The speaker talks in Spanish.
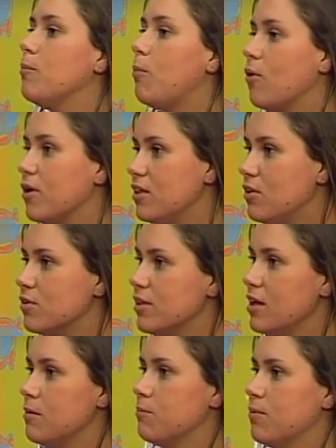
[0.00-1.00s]
A poquito
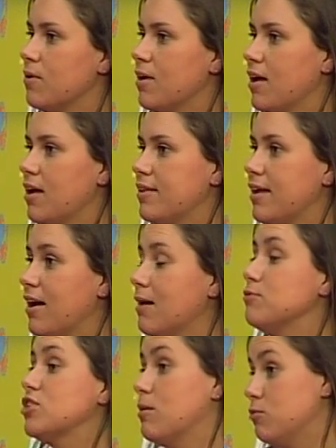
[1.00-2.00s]
tiempo que
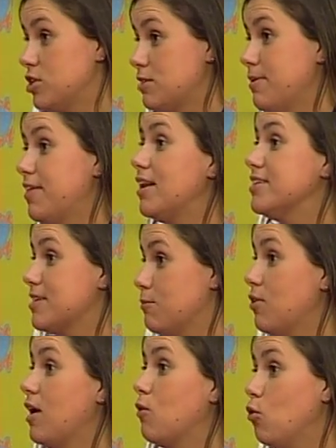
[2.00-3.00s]
tengamos, que muchas veces le
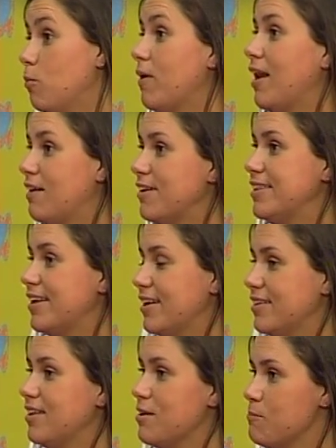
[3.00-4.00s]
echamos la culpa a la falta
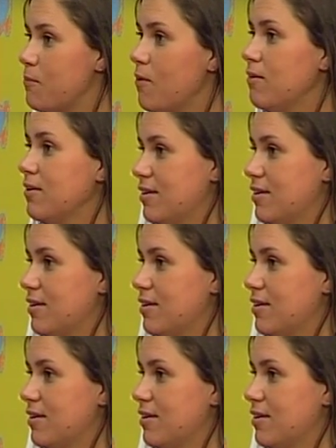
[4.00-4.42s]
de tiempo.